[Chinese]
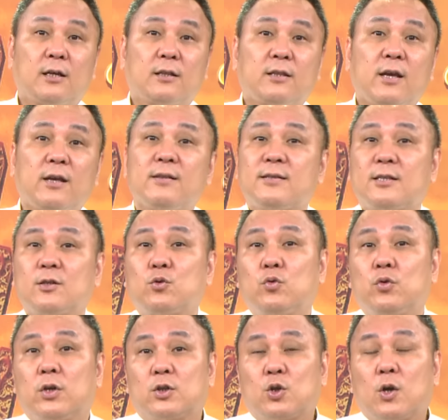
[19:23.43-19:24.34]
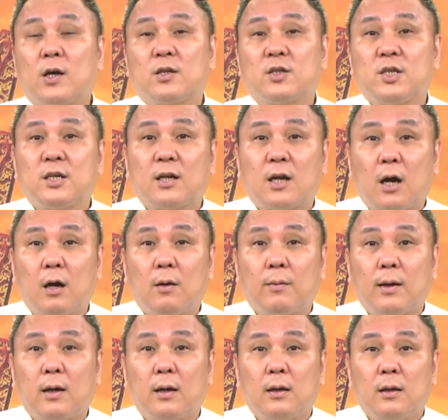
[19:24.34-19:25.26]
的电子股有创新高
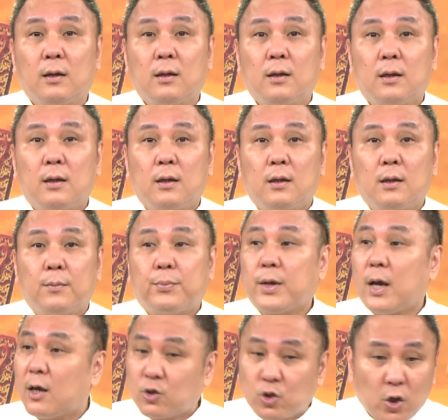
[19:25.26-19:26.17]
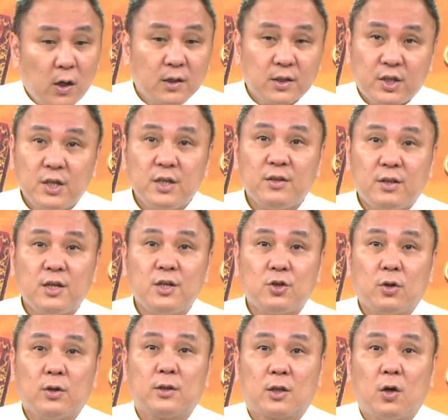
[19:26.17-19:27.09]
吗？不要创新
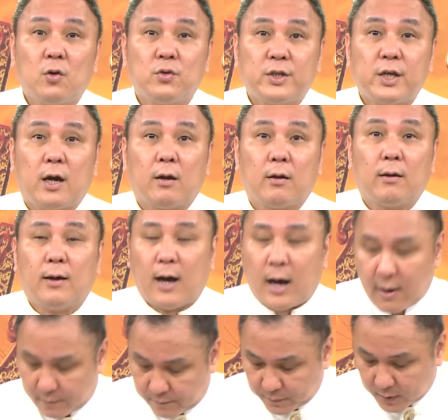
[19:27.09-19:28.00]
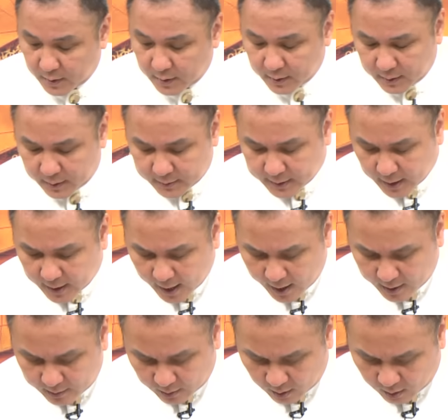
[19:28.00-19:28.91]
低就很偷笑了。好，再
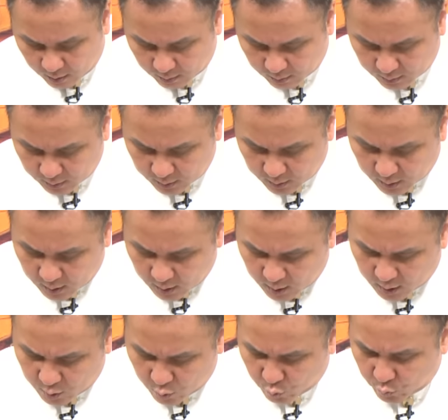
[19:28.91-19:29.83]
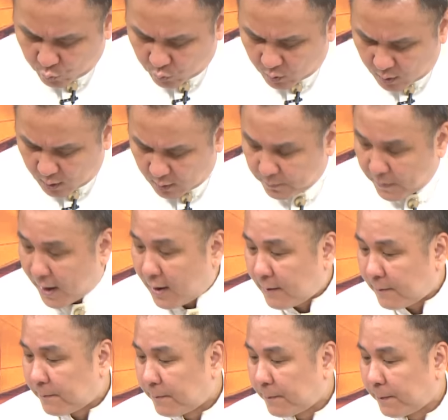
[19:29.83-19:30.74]
来啊，二五二
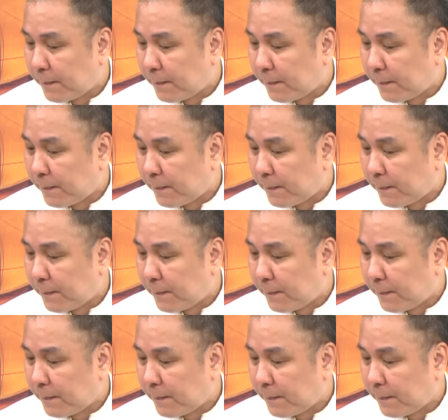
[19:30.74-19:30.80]
八，